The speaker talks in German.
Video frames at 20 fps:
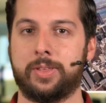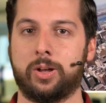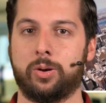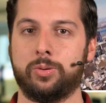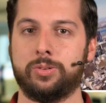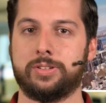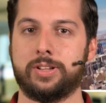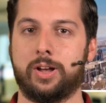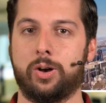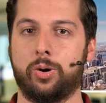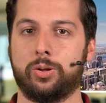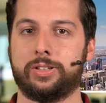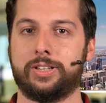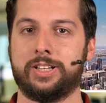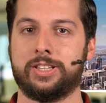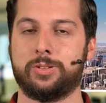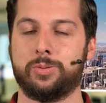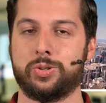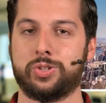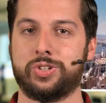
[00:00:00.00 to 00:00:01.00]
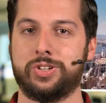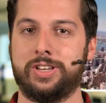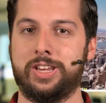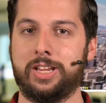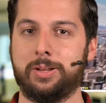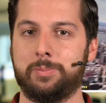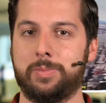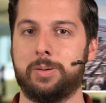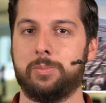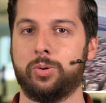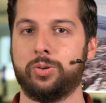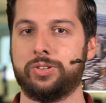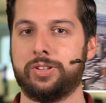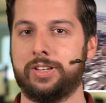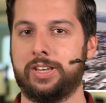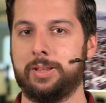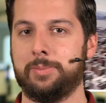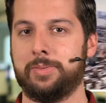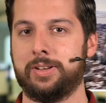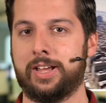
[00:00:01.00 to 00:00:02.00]
darunter auch der inzwischen nicht mehr im
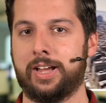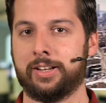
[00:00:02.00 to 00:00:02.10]
Unternehmen